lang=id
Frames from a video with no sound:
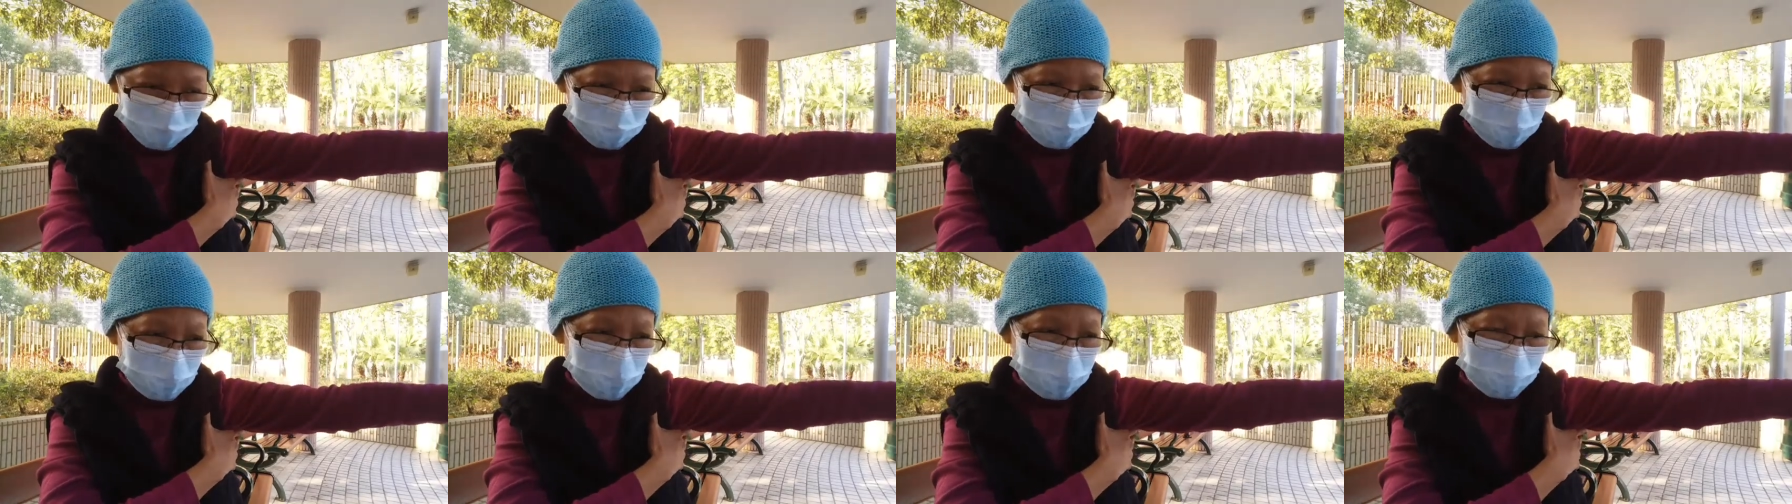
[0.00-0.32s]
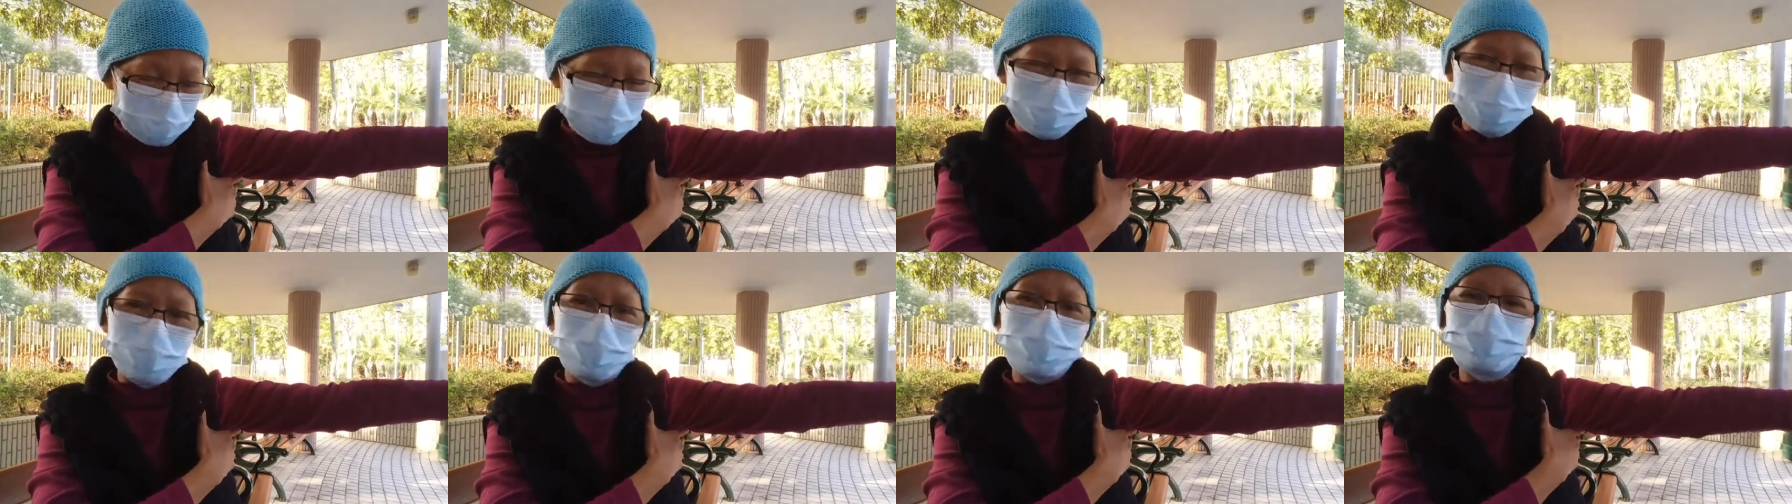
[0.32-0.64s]

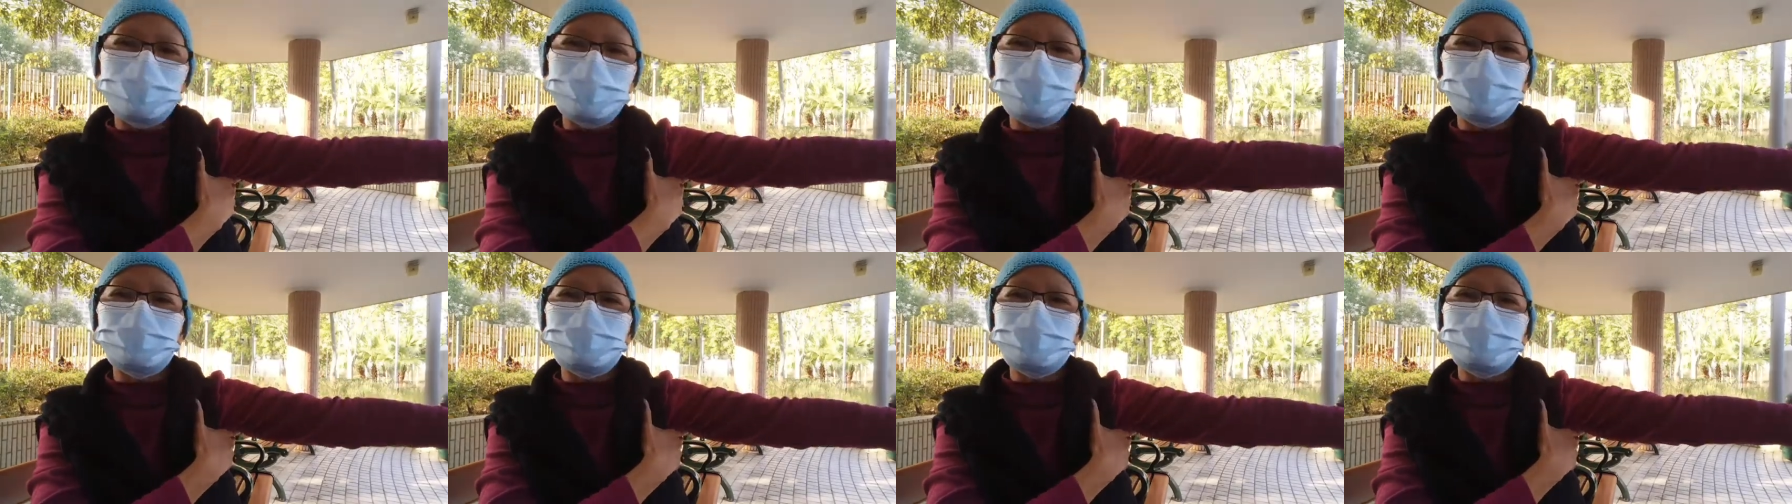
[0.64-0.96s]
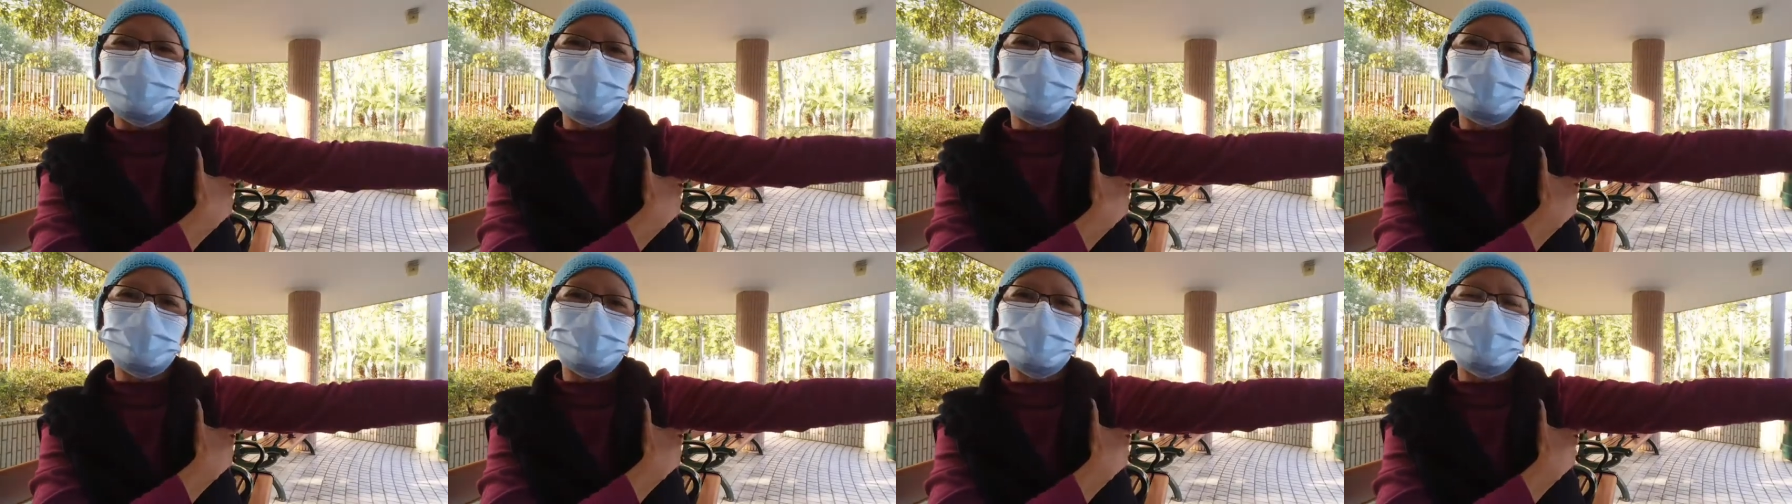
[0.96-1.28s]
tangan saya
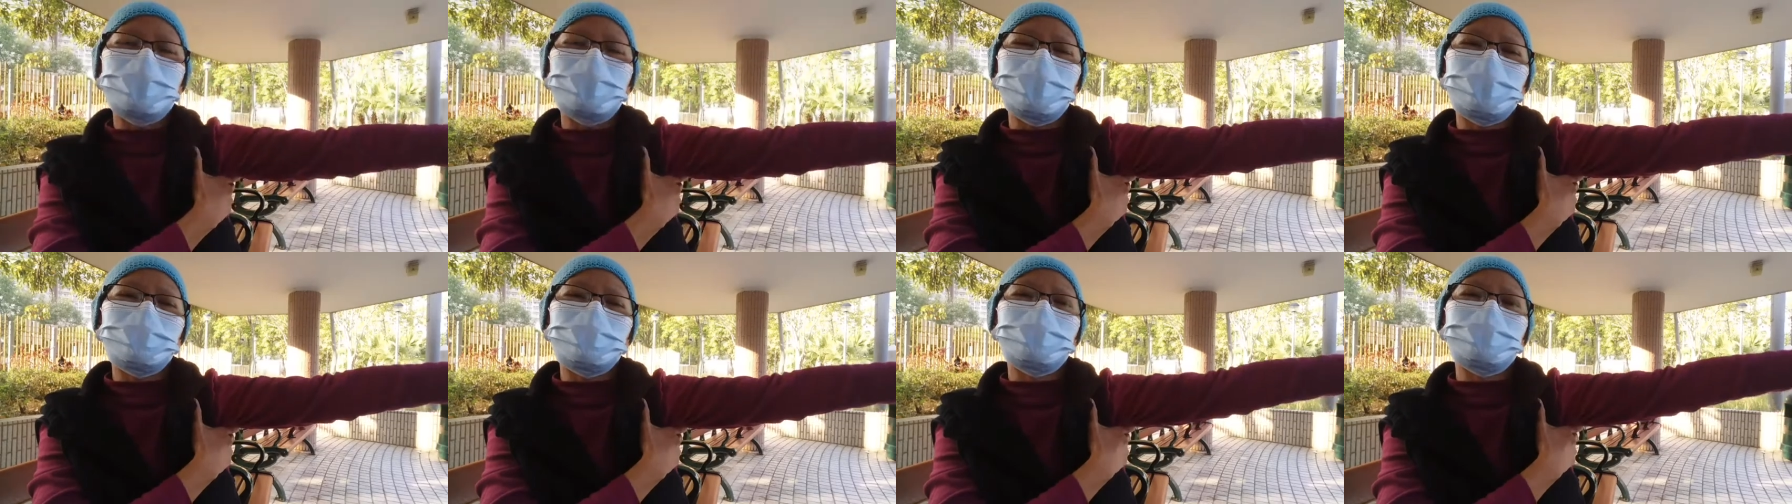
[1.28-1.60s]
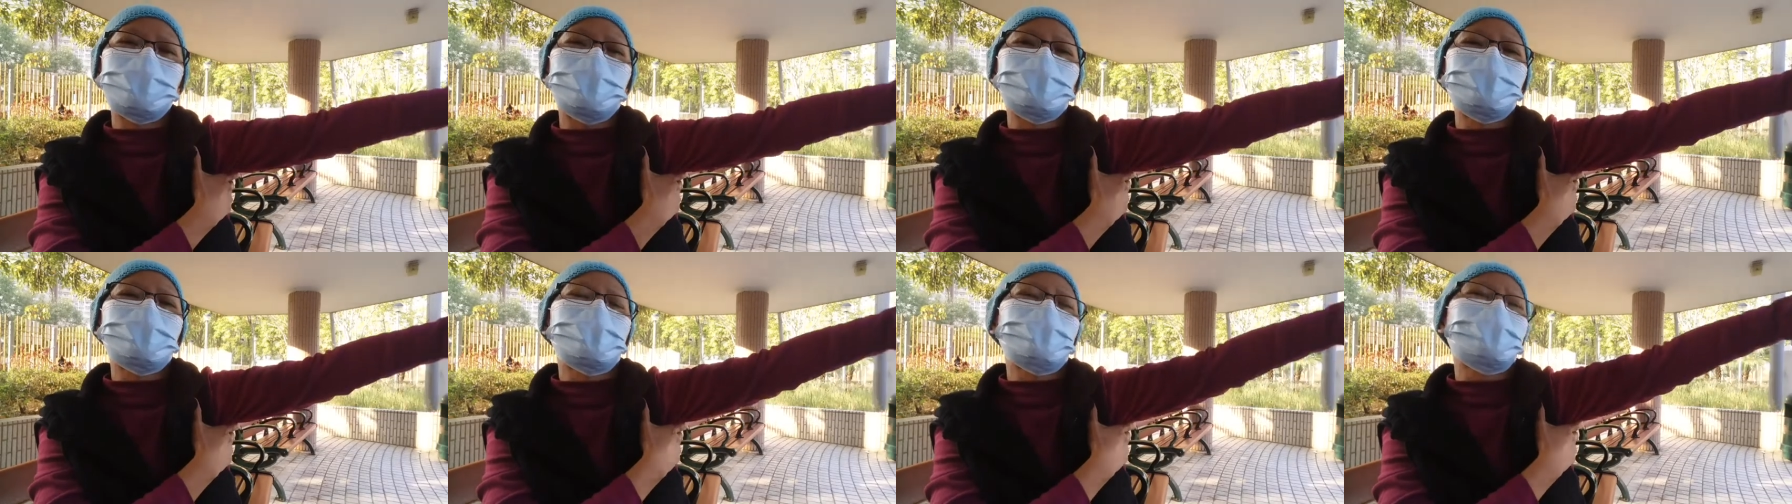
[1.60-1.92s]
bisa-bisa malah nggak
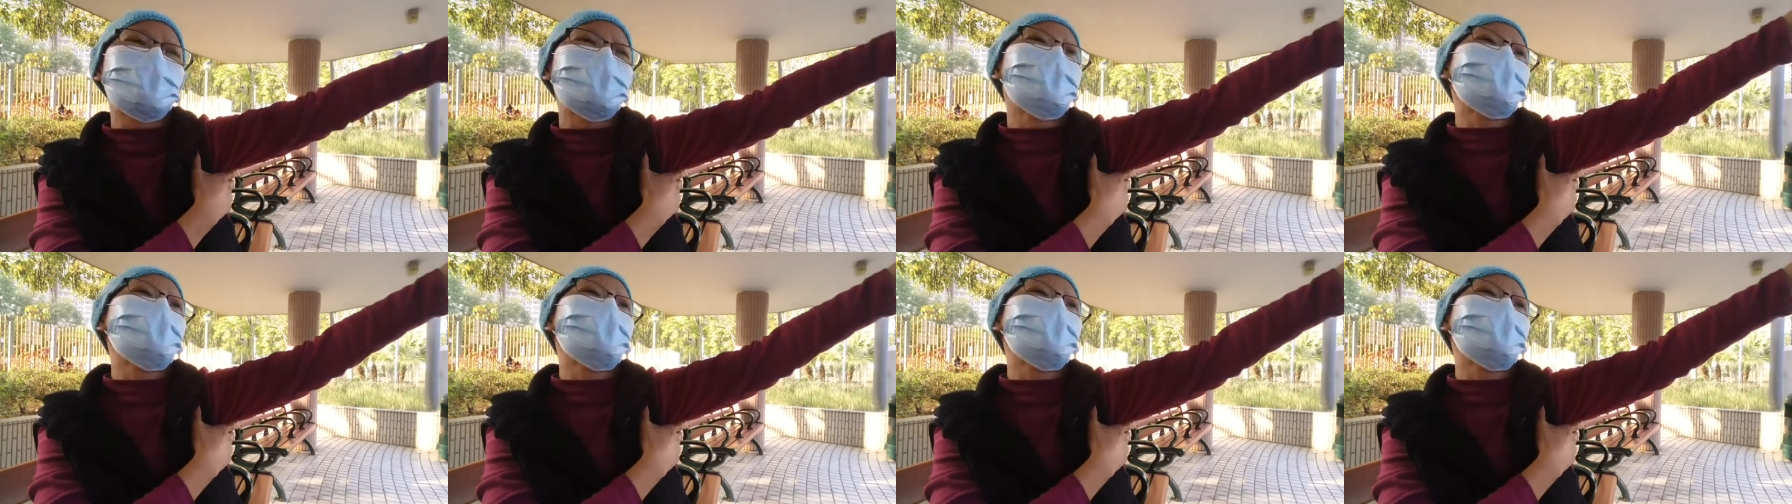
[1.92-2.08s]
bisa naik